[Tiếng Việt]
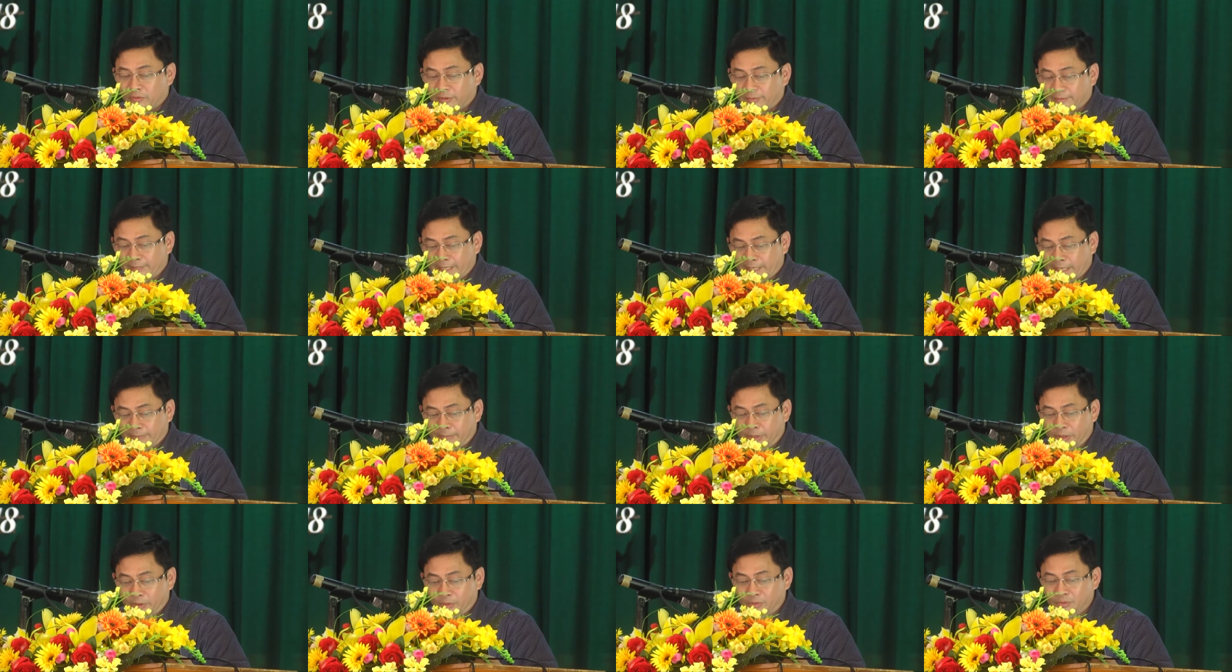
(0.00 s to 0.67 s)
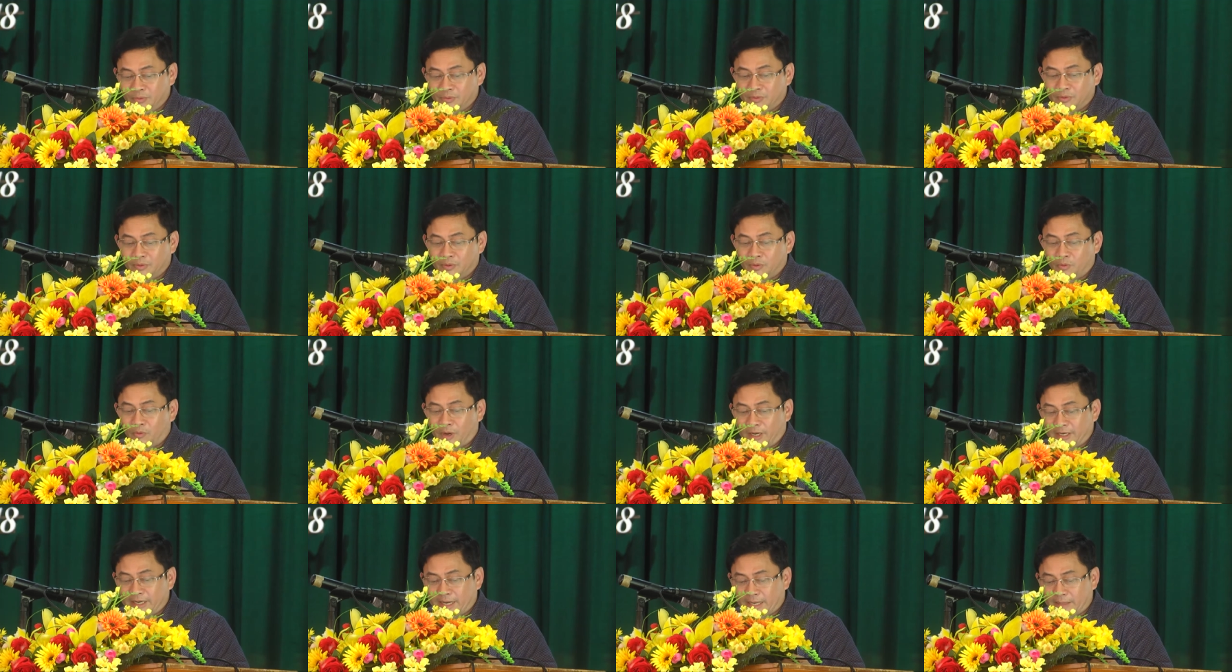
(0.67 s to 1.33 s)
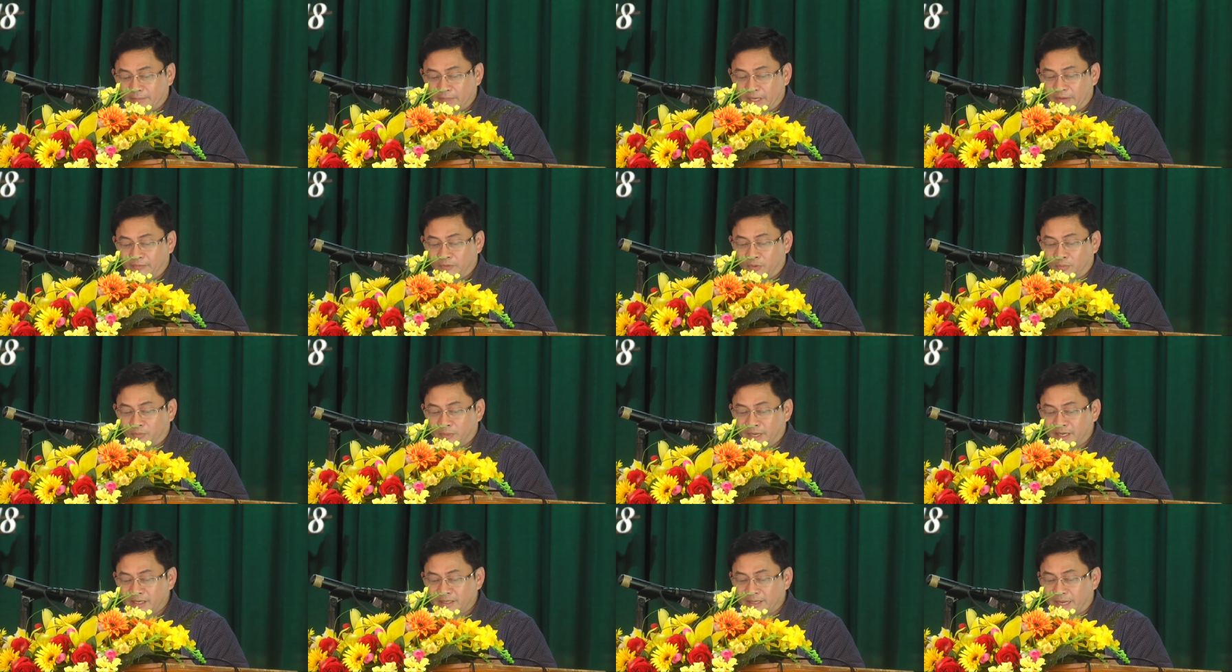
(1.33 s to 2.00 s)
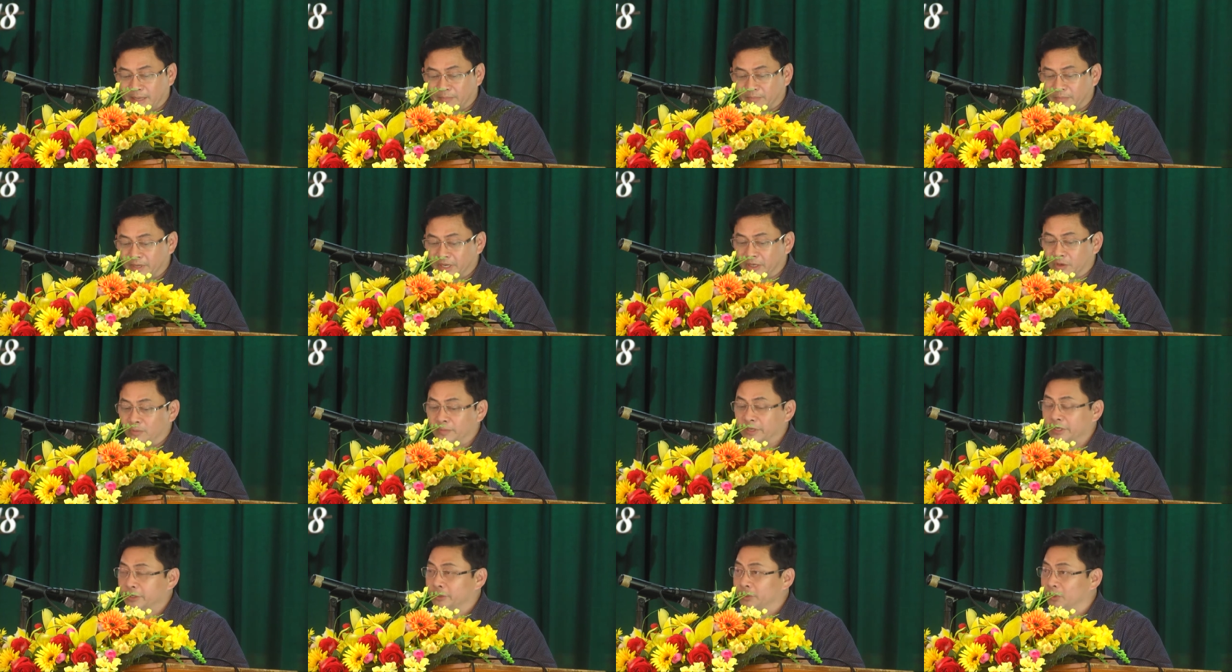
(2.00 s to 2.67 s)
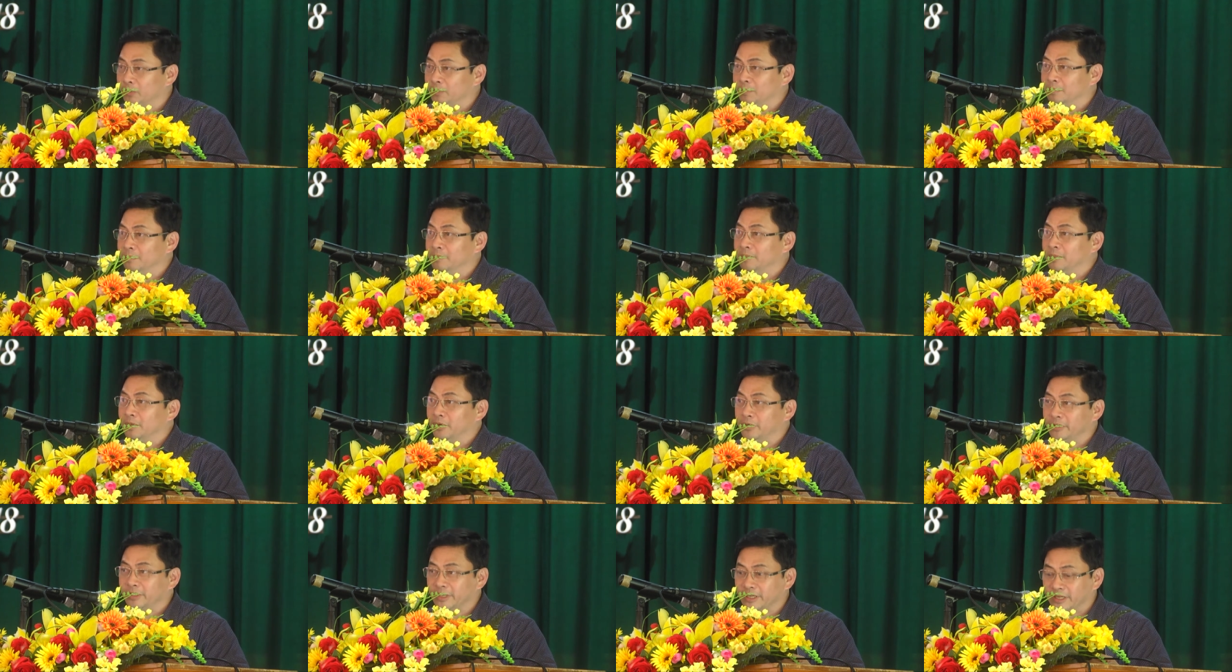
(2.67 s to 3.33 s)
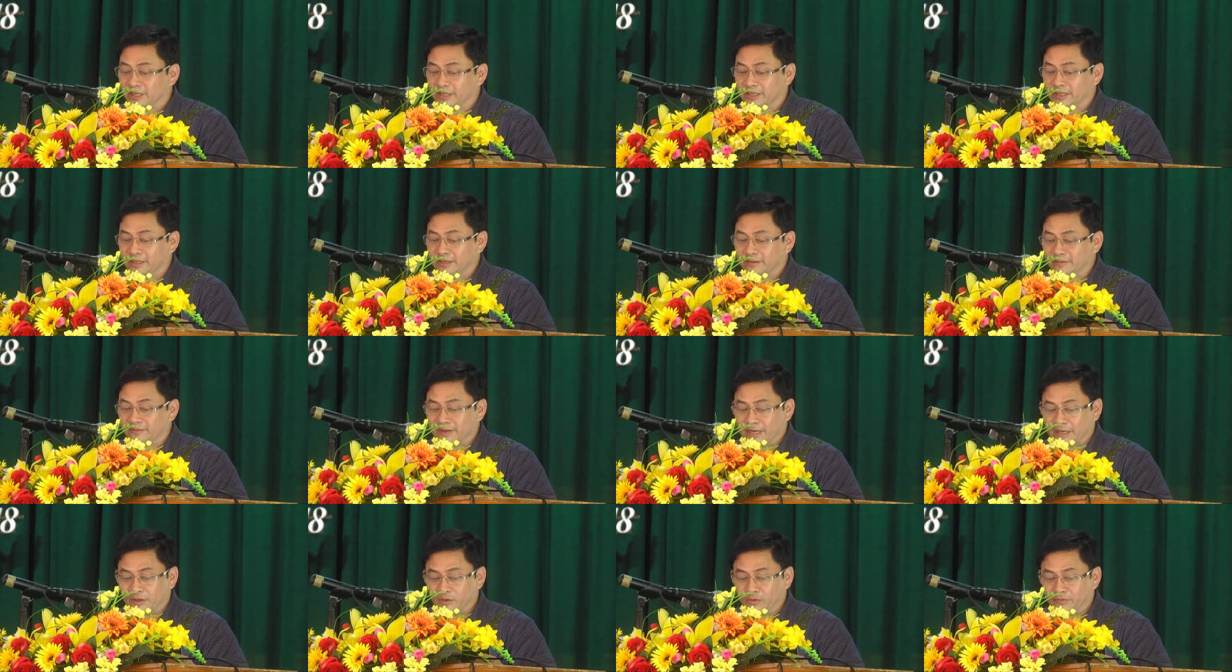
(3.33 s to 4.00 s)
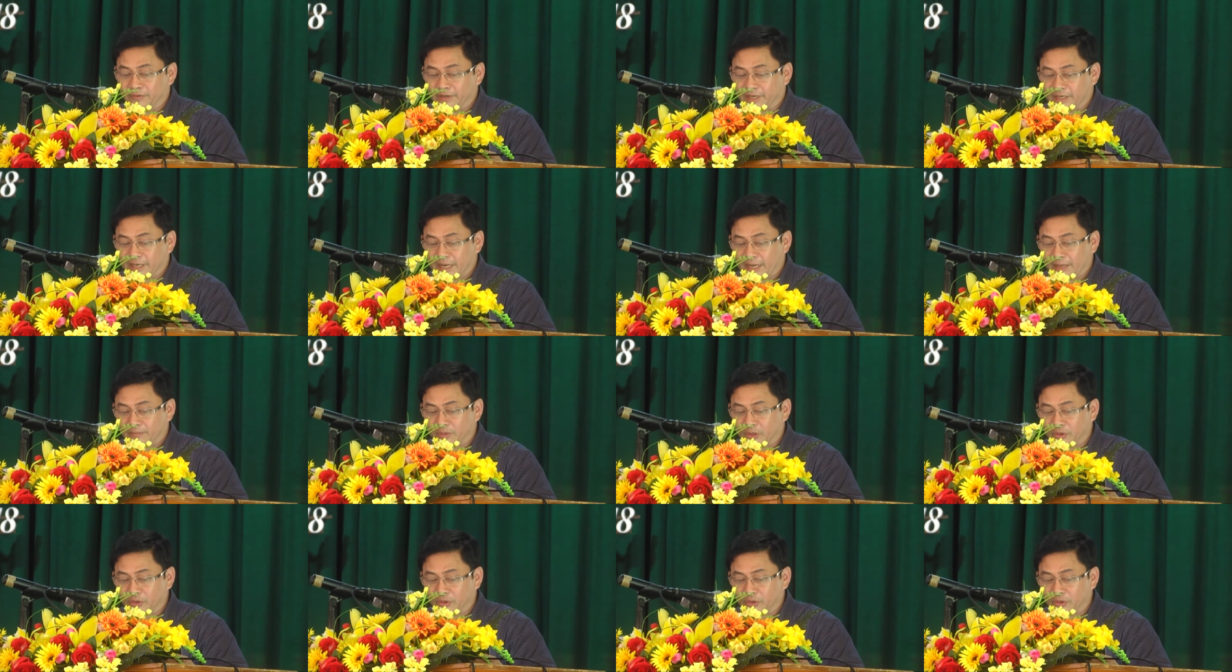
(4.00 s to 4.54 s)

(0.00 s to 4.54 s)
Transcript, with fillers: quý vị đại biểu, Quảng Nam là vùng đất đặc biệt của miền Trung nói riêng và của Việt Nam